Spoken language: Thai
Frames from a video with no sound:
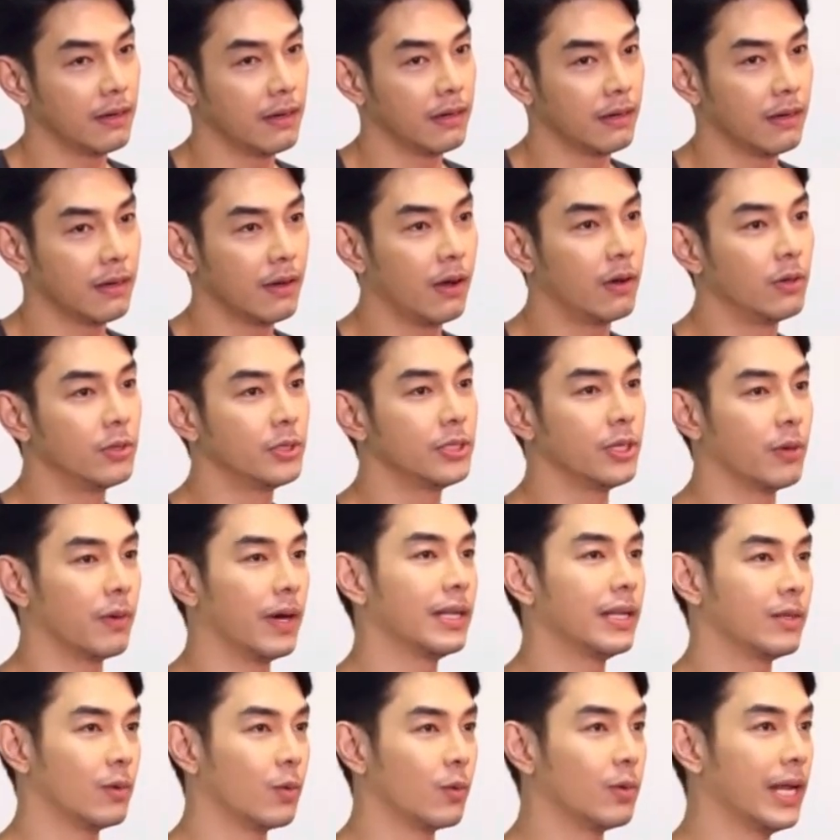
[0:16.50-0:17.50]
ก็รู้สึกว่า
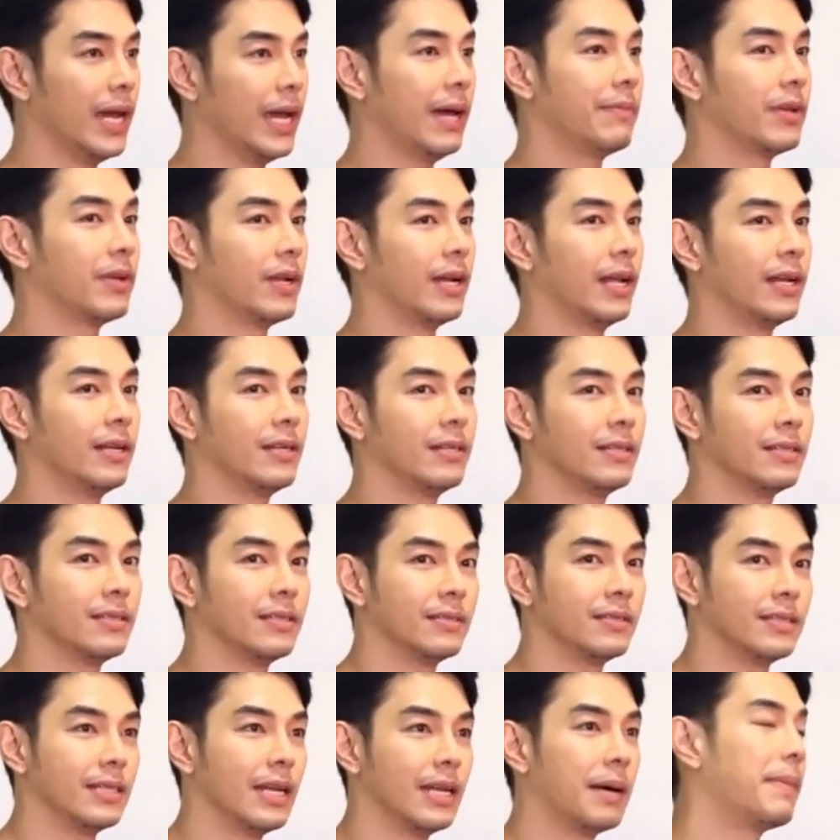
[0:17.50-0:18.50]
กรุงเทพตอนนั้น
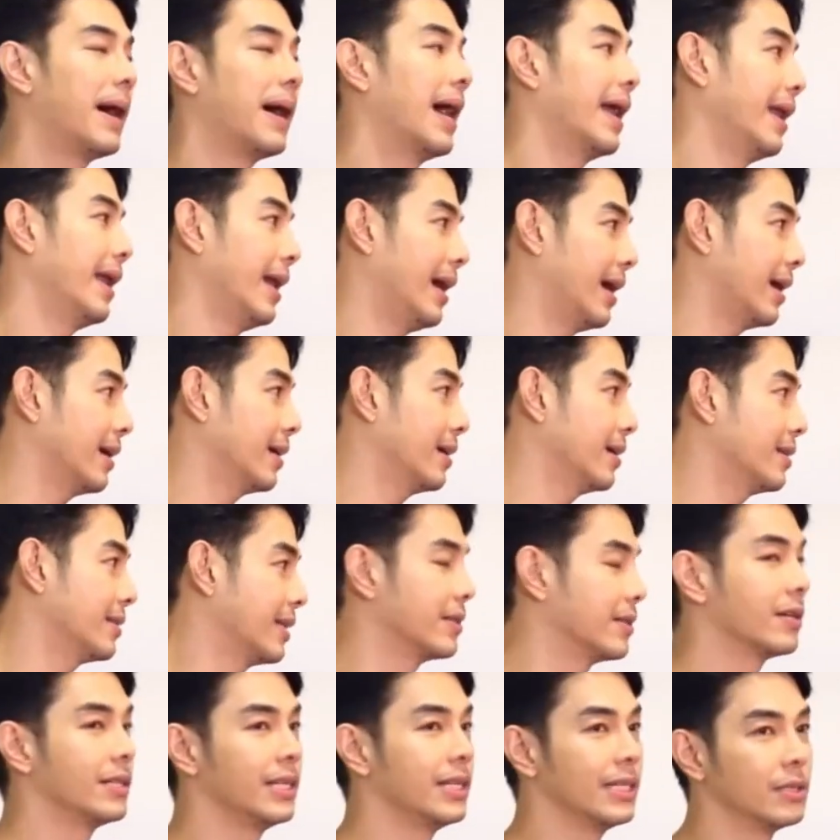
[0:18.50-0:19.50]
ระบาดหนักแต่
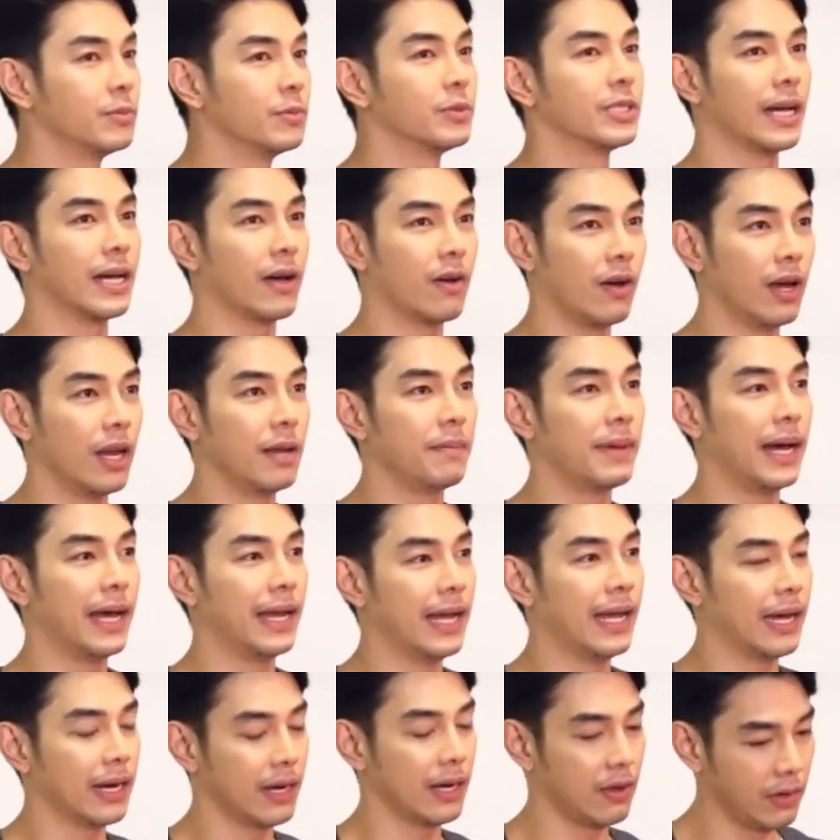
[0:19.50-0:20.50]
ตอนนี้สมุทรสาครระบาดห
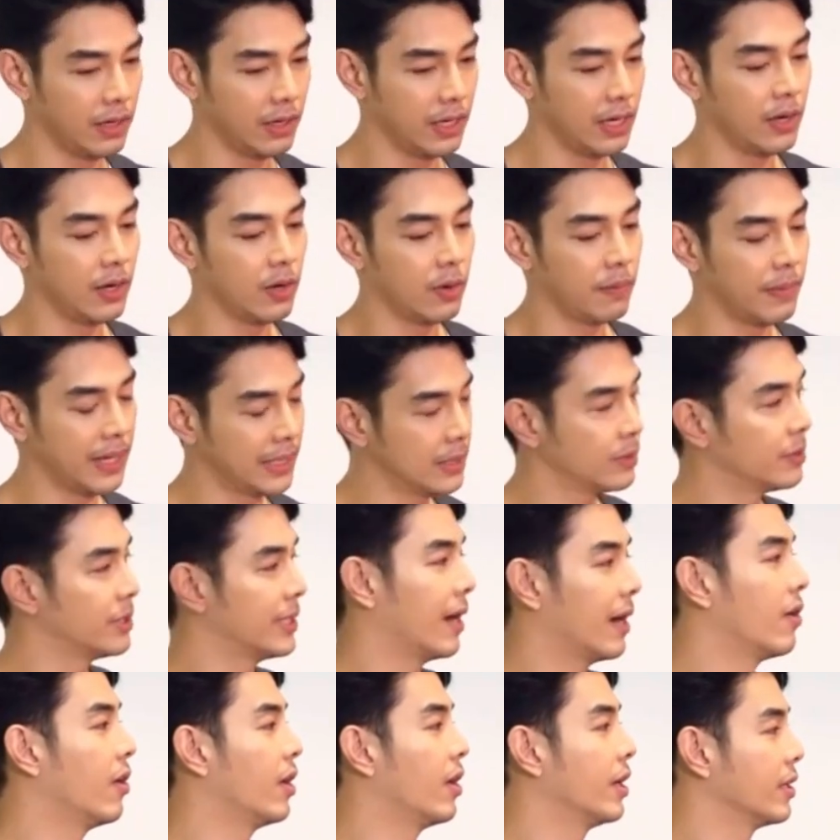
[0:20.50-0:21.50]
นักเราก็เลยลงให้สมุทรสา
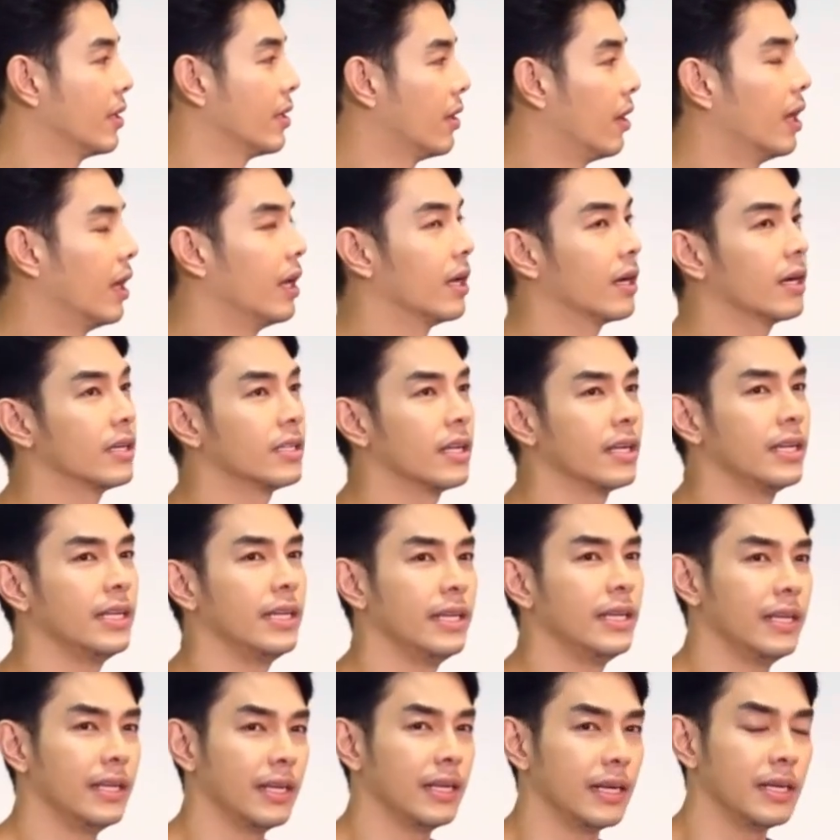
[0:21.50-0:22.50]
ครก่อนแล้วก็ตอนนี้
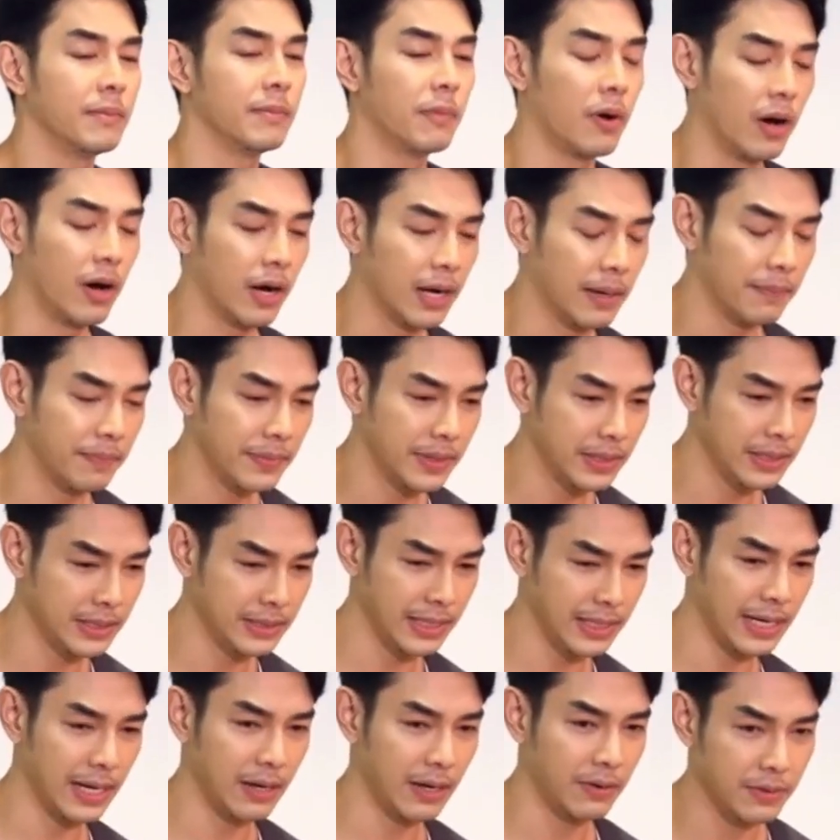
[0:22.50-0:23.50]
อย่างที่บอกครับ จ
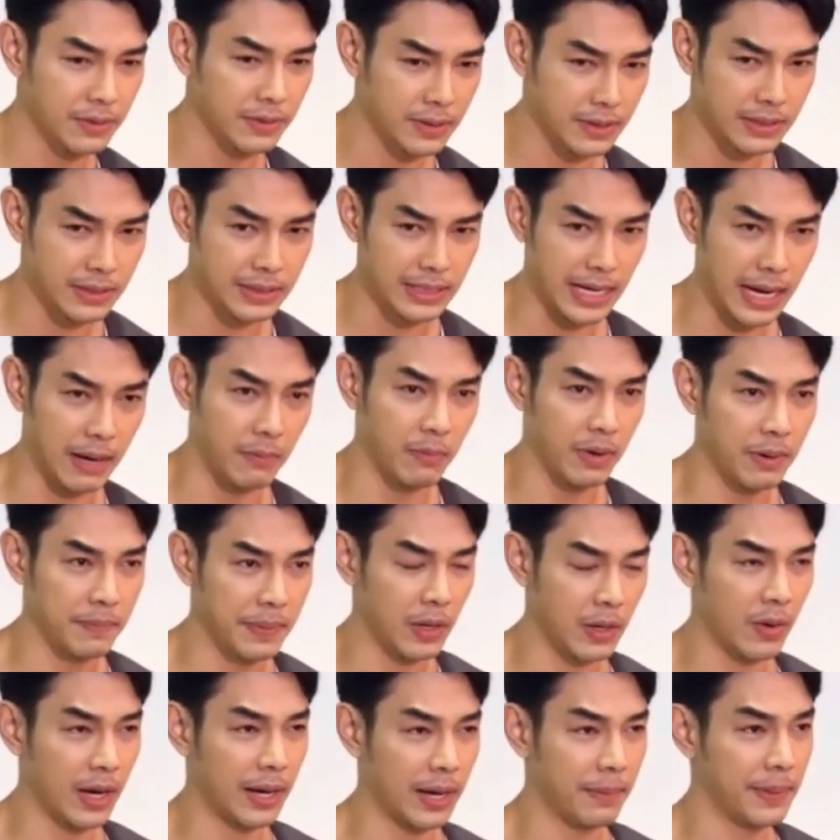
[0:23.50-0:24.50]
ริงๆแล้วถามว่าเป็น
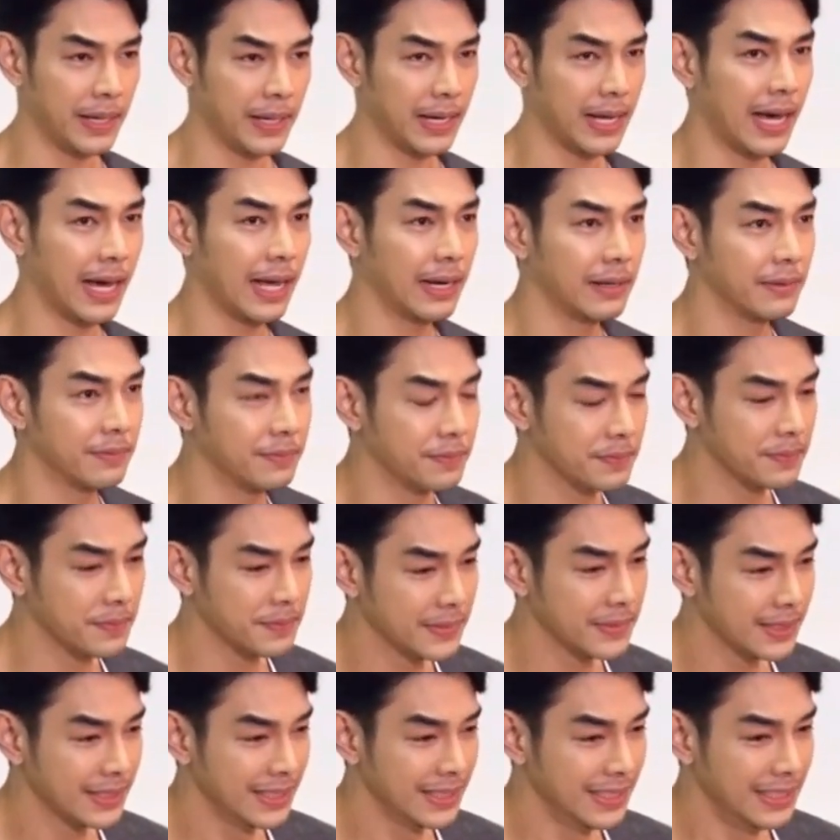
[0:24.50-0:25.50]
เป็นการ
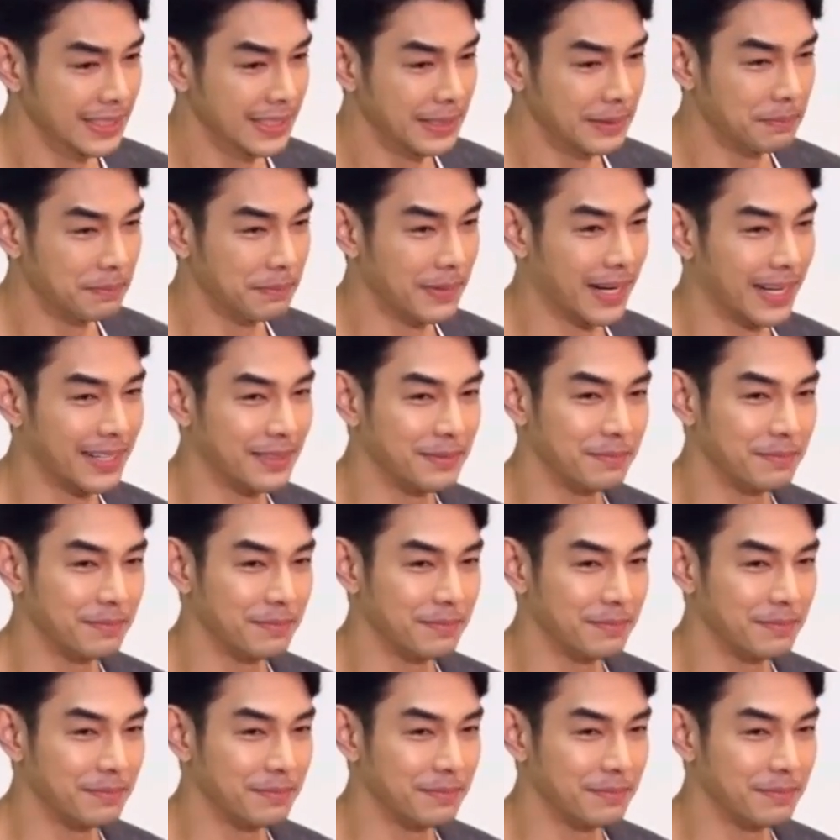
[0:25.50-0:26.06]
เหมือน